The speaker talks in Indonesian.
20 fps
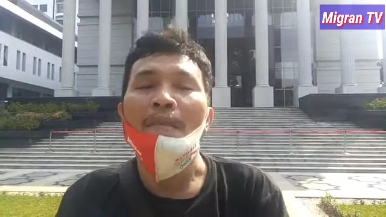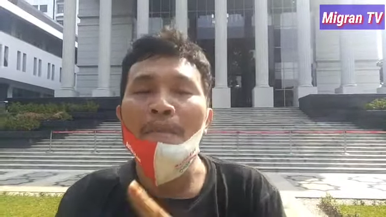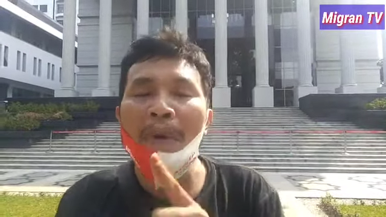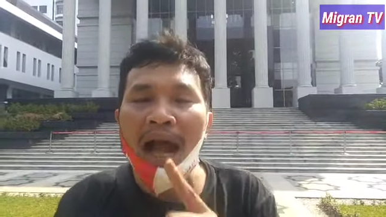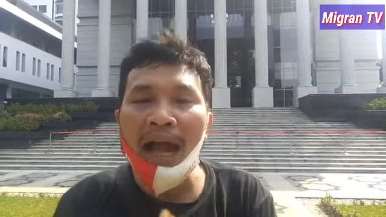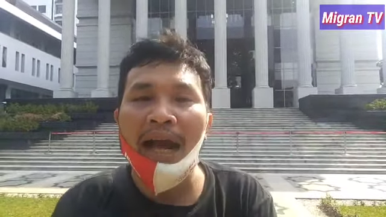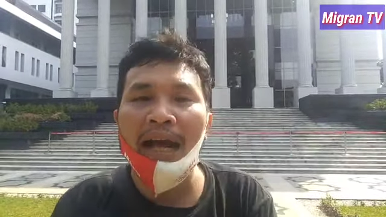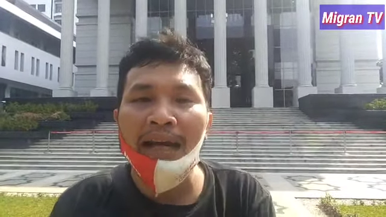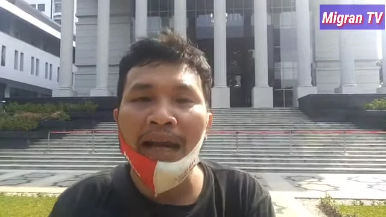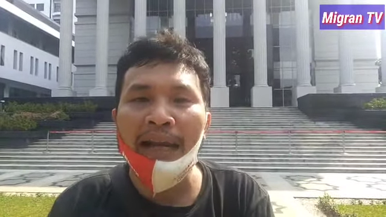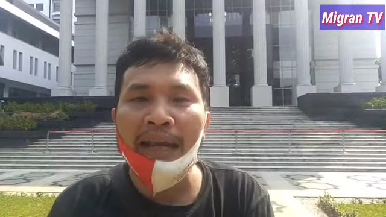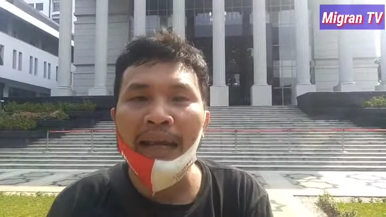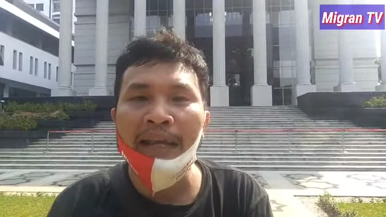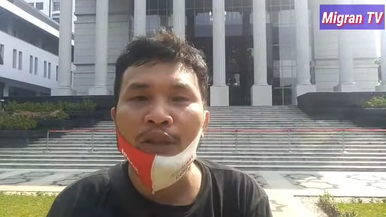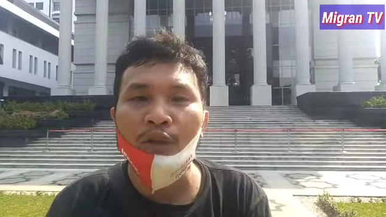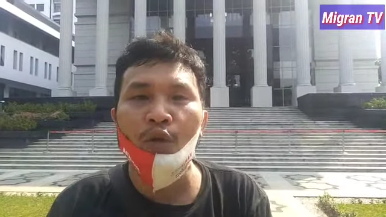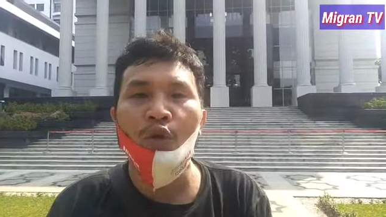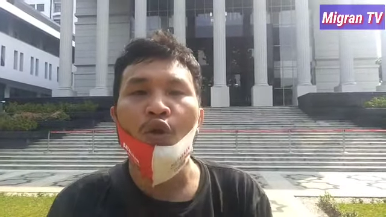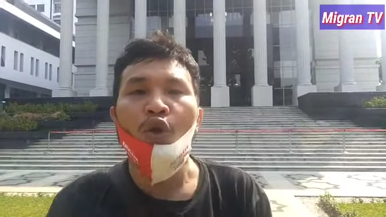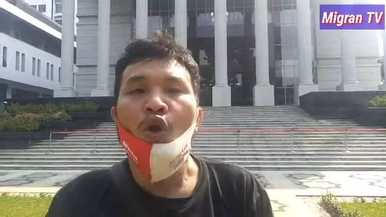Maka
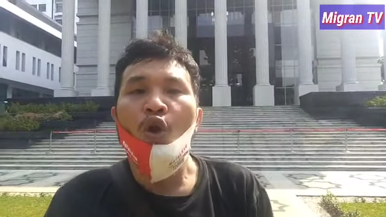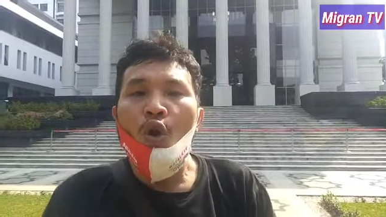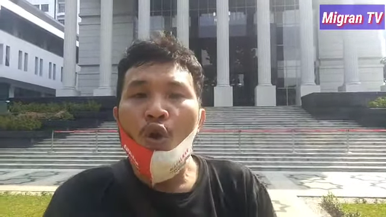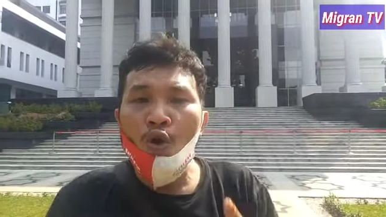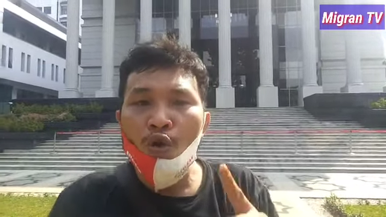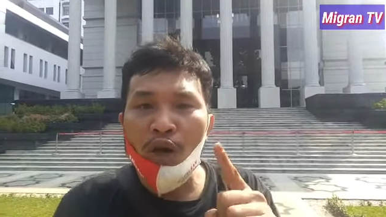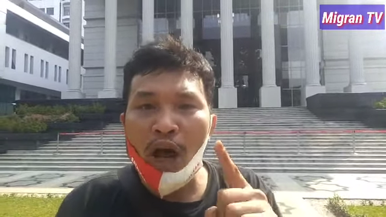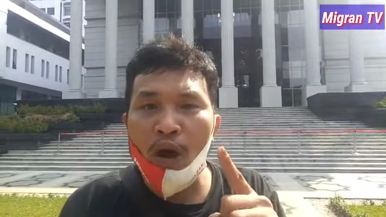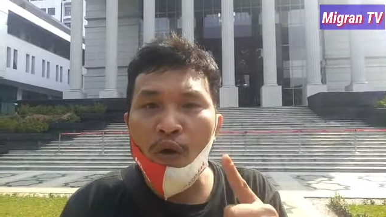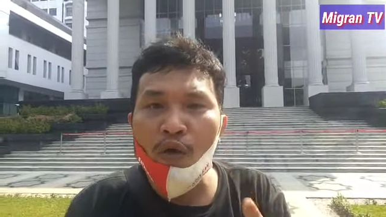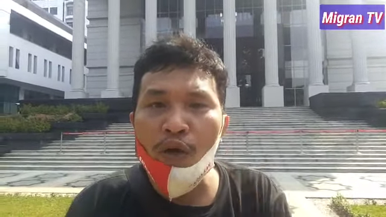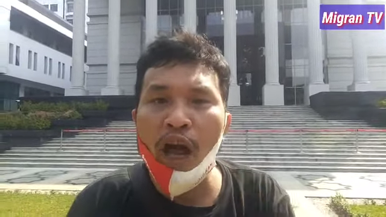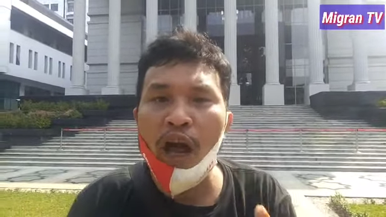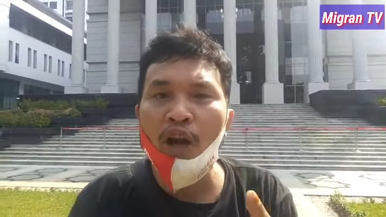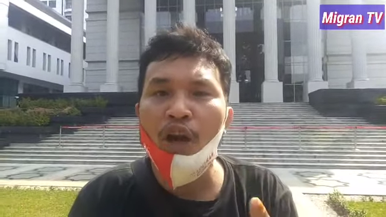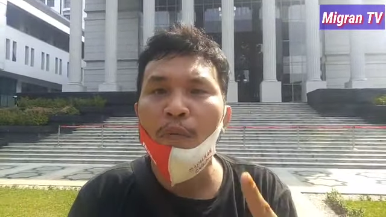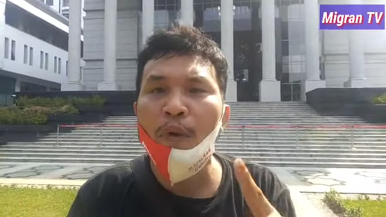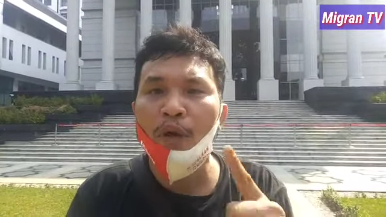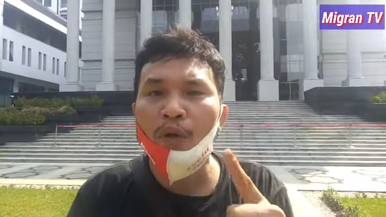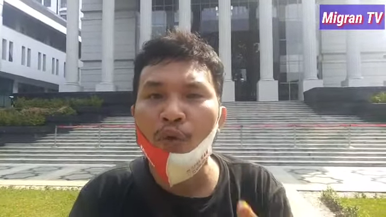dari itu,
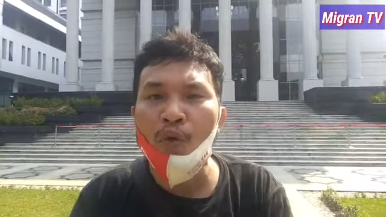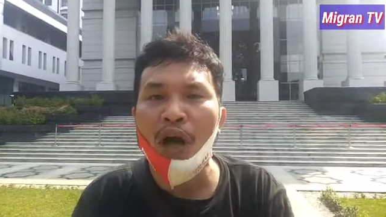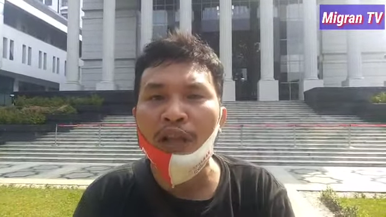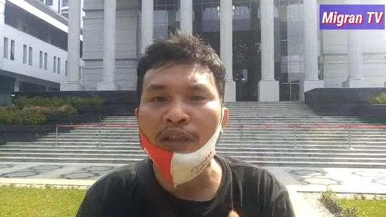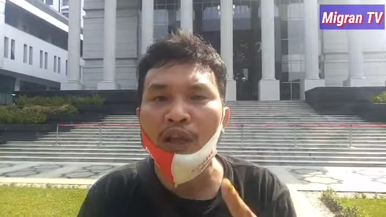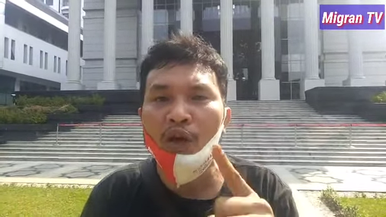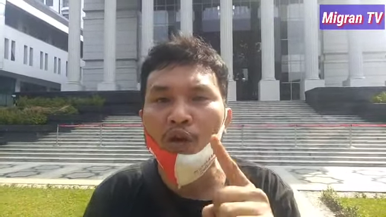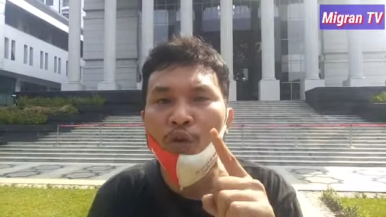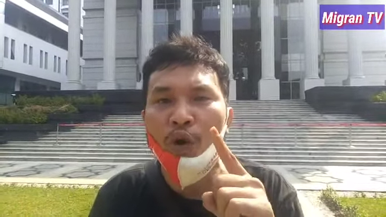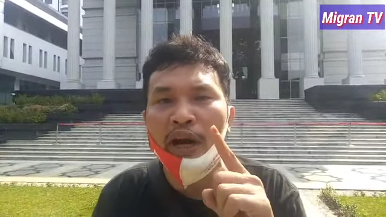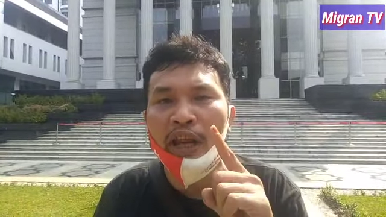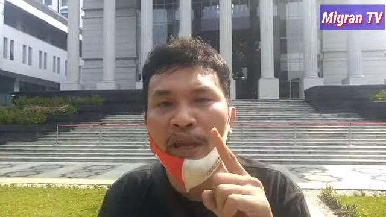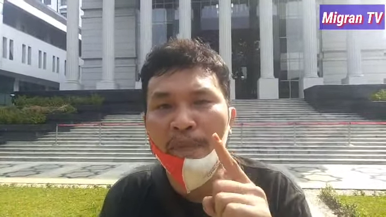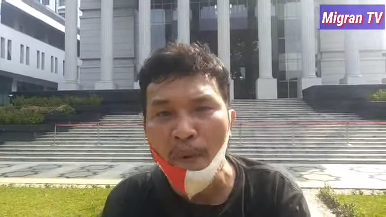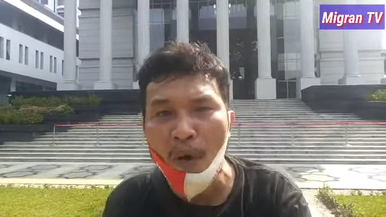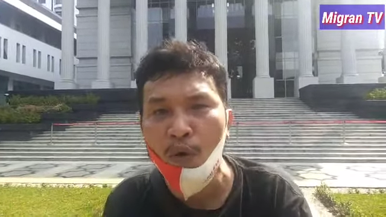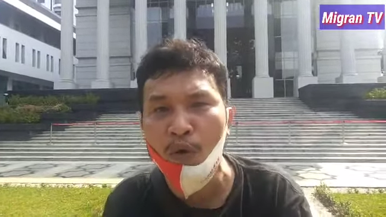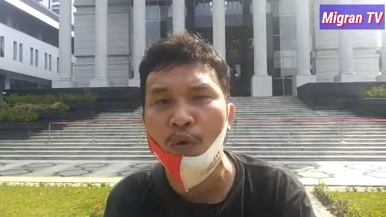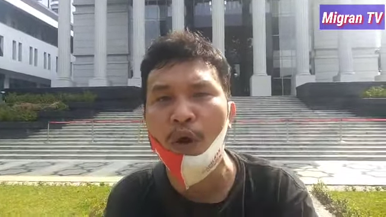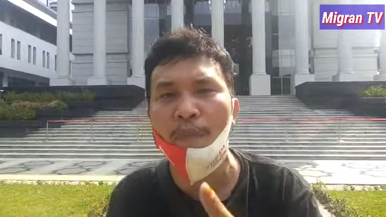Undang-Undang Nomor 2 Tahun
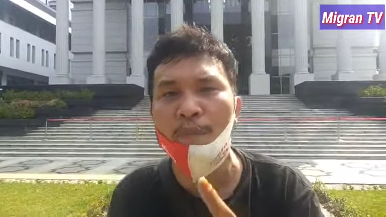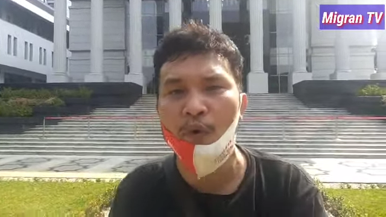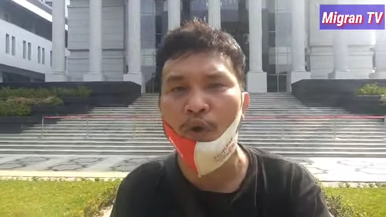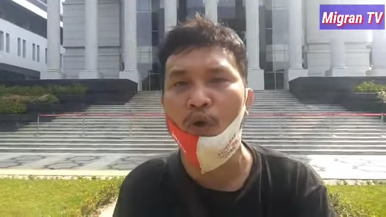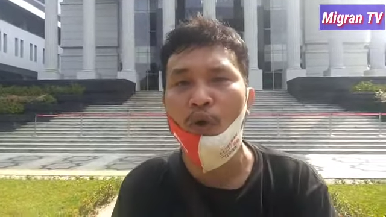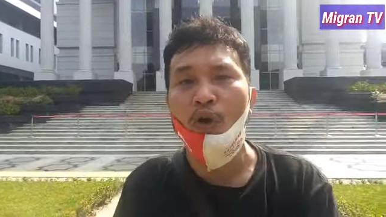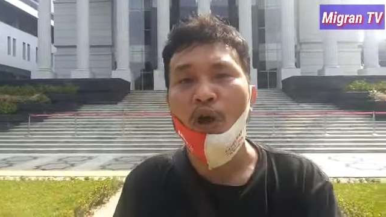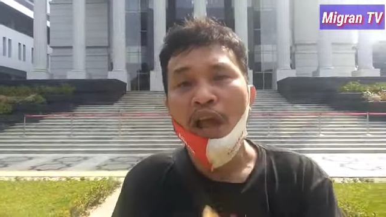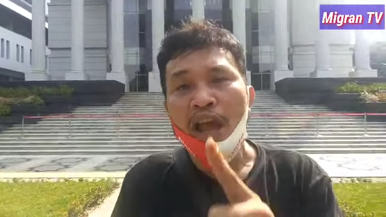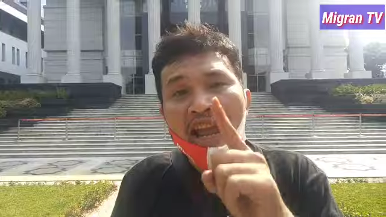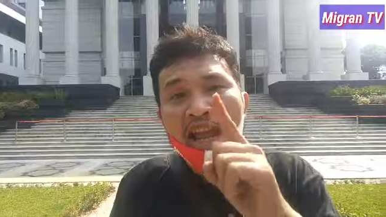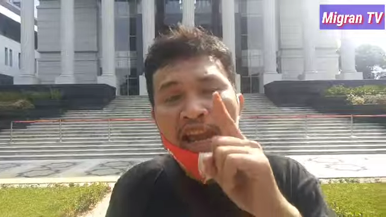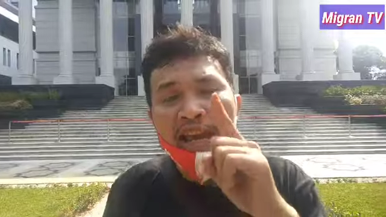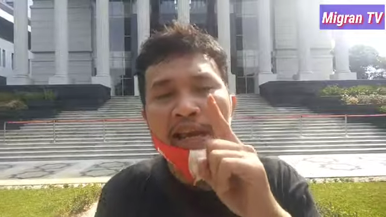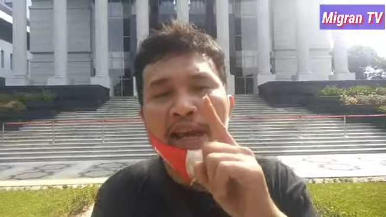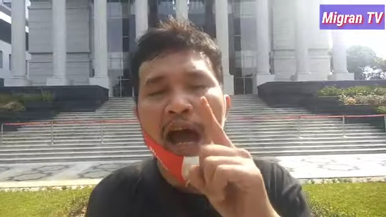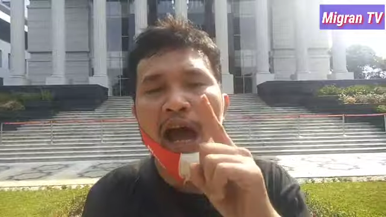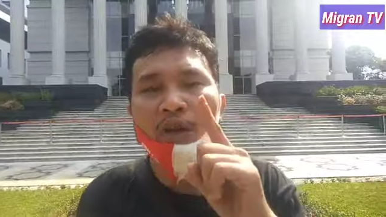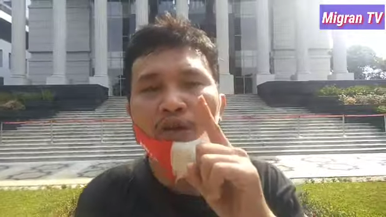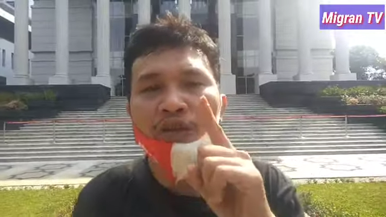2020
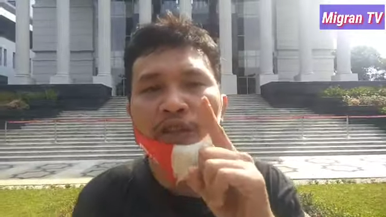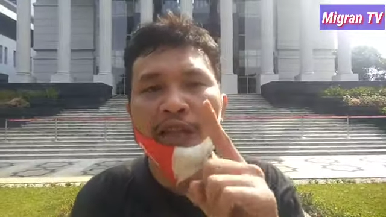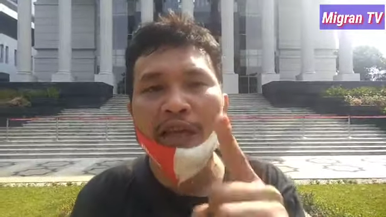ini harus